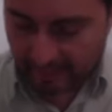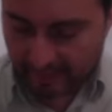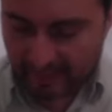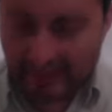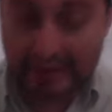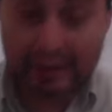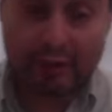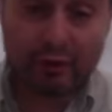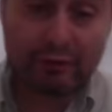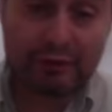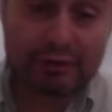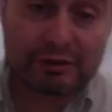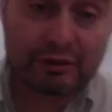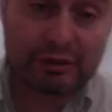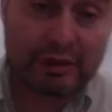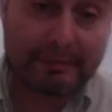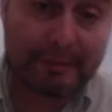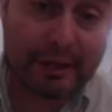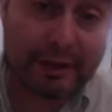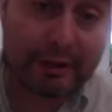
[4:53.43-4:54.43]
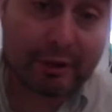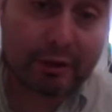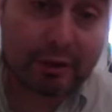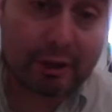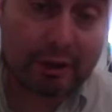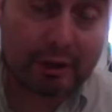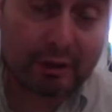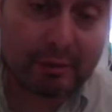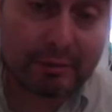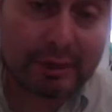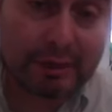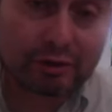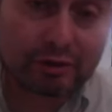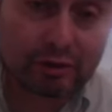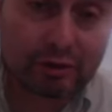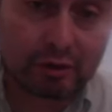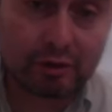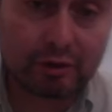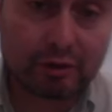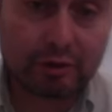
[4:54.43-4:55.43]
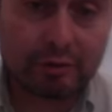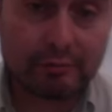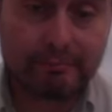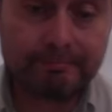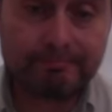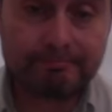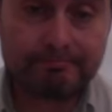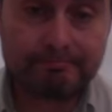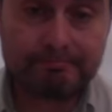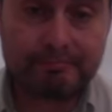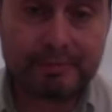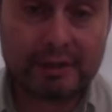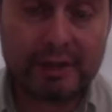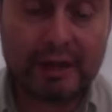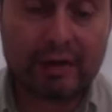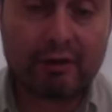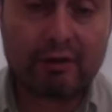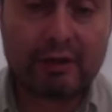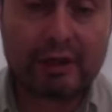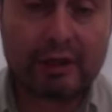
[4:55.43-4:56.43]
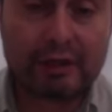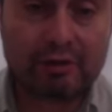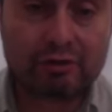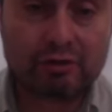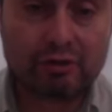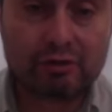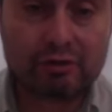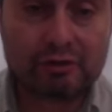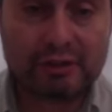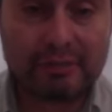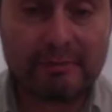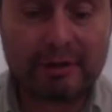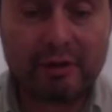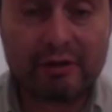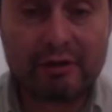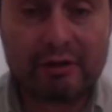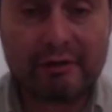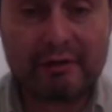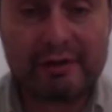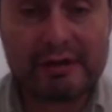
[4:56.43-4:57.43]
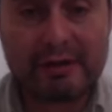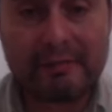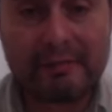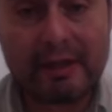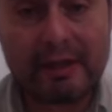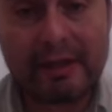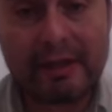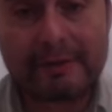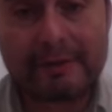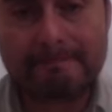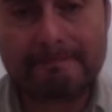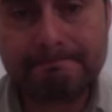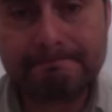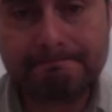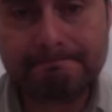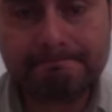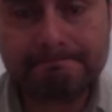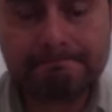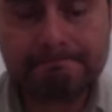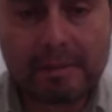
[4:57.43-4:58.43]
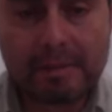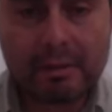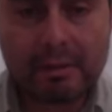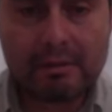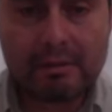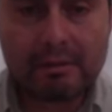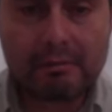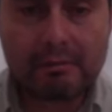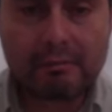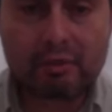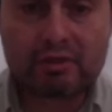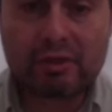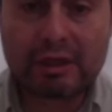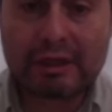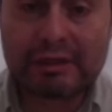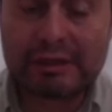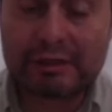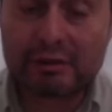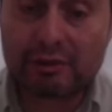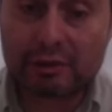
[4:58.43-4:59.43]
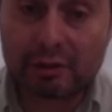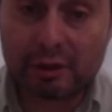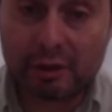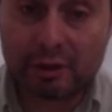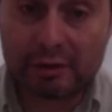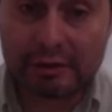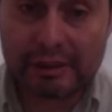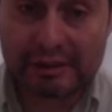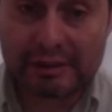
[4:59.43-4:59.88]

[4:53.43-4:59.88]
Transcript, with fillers: La confesión de Pedro al comienzo es algo que a nosotros también nos debe llamar mucho la atención y